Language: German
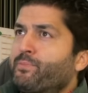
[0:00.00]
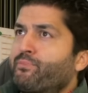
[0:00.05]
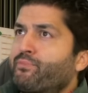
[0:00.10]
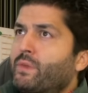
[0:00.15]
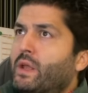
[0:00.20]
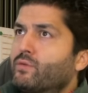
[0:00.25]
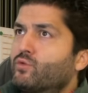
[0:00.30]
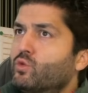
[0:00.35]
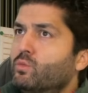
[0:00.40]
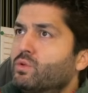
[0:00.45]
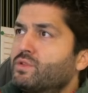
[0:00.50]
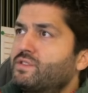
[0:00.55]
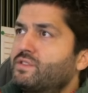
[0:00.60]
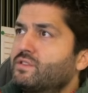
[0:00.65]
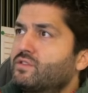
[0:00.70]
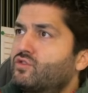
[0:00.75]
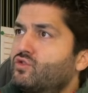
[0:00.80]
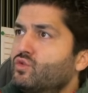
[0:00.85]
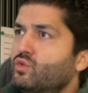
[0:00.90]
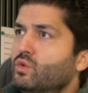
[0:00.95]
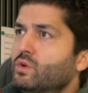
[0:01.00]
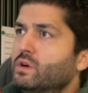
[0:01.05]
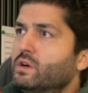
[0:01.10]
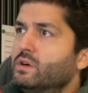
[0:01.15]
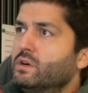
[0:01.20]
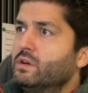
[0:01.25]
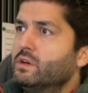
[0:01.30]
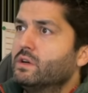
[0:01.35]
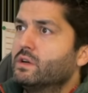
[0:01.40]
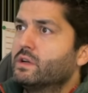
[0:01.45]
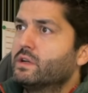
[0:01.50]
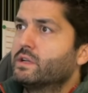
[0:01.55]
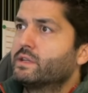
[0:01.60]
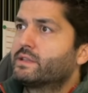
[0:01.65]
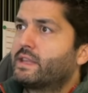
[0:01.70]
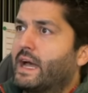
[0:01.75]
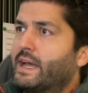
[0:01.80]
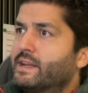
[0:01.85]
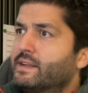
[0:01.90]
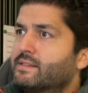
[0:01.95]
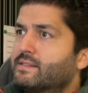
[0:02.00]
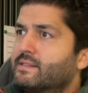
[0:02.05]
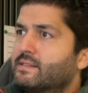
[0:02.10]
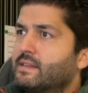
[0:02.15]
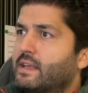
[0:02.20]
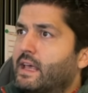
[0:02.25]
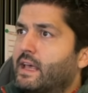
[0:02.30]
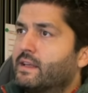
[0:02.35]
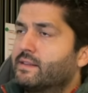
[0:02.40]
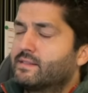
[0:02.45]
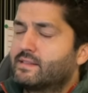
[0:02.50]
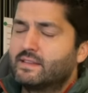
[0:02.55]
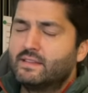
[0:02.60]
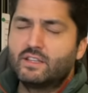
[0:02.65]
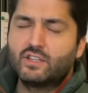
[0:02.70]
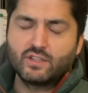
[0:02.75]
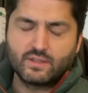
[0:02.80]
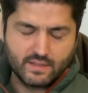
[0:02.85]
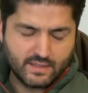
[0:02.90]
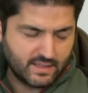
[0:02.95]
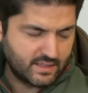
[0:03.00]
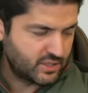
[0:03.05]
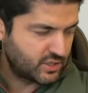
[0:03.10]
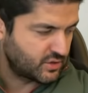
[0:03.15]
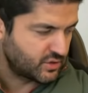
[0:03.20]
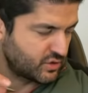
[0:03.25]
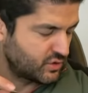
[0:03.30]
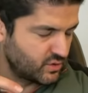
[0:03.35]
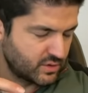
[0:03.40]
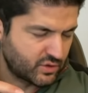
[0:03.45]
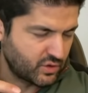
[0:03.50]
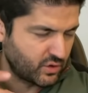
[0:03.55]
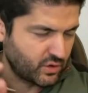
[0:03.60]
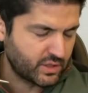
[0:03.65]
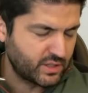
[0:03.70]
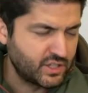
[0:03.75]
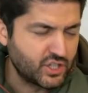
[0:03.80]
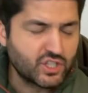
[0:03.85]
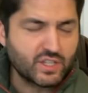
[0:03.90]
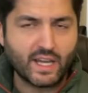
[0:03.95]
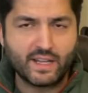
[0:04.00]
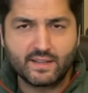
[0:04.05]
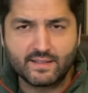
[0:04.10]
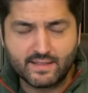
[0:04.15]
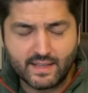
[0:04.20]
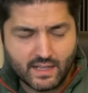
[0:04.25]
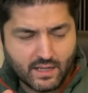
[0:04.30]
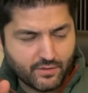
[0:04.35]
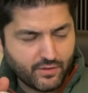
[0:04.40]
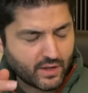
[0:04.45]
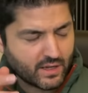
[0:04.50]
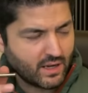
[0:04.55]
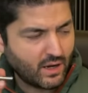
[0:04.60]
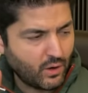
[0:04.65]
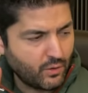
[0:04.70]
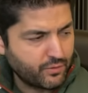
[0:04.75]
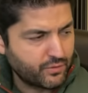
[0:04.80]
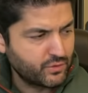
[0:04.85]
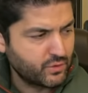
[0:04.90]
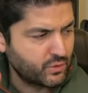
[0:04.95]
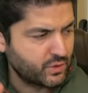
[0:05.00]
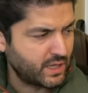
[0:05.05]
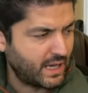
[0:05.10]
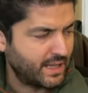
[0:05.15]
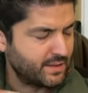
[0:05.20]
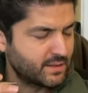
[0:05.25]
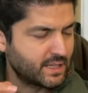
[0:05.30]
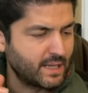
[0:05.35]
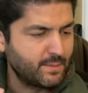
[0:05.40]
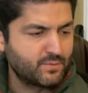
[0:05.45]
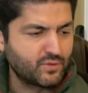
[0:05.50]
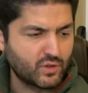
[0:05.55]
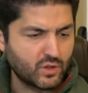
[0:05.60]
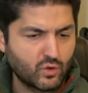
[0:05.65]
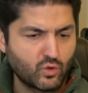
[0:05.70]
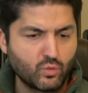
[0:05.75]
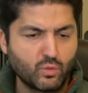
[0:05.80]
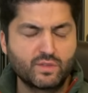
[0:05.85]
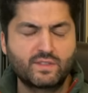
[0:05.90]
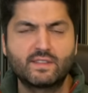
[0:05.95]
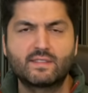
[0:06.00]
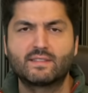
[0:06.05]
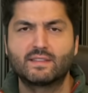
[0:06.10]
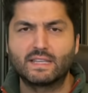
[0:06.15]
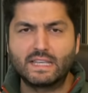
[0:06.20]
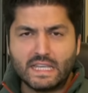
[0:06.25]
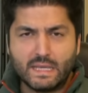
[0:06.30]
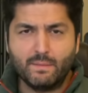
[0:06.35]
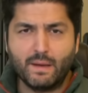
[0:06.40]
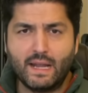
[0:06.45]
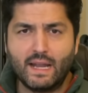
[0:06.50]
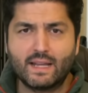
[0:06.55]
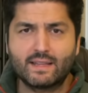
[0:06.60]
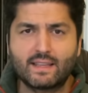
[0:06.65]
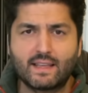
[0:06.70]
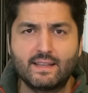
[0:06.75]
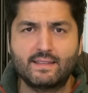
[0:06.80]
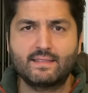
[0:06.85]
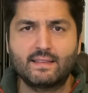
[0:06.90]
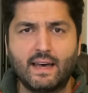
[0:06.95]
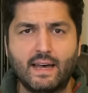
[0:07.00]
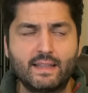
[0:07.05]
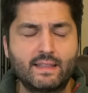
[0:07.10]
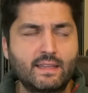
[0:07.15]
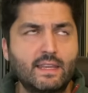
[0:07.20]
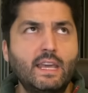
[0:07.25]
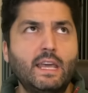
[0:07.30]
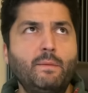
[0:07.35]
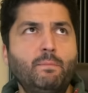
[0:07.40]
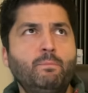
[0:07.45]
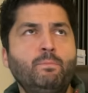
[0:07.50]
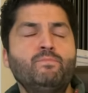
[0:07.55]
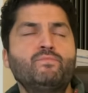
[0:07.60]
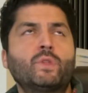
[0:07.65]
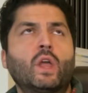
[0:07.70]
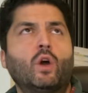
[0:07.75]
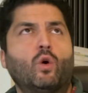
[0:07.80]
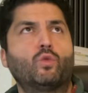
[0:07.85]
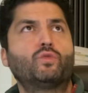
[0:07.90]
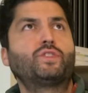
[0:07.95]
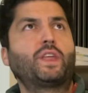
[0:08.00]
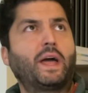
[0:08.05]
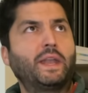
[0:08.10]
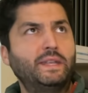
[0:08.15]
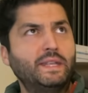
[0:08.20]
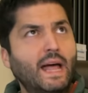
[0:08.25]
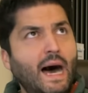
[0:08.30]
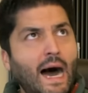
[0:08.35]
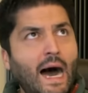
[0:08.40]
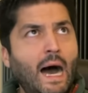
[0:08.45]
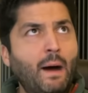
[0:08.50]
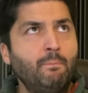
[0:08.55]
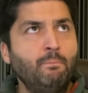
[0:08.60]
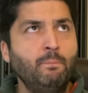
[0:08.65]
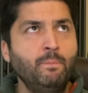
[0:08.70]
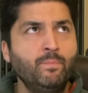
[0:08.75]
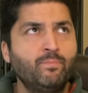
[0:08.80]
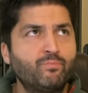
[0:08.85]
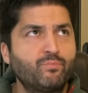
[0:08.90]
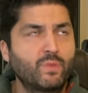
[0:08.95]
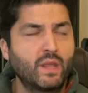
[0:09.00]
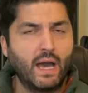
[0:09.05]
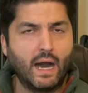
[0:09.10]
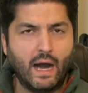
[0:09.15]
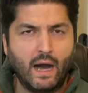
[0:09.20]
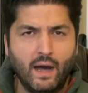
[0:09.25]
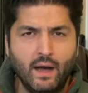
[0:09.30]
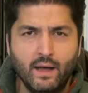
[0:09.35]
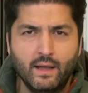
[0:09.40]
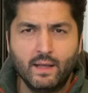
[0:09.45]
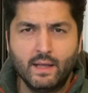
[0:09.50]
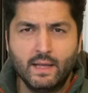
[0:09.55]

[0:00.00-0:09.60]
du musstest nur deine Seele, nicht, sorry, nicht deine Seele verkaufen oder angeben, sondern du musstest eine E-Mail-Adresse angeben und deinen Namen, ja,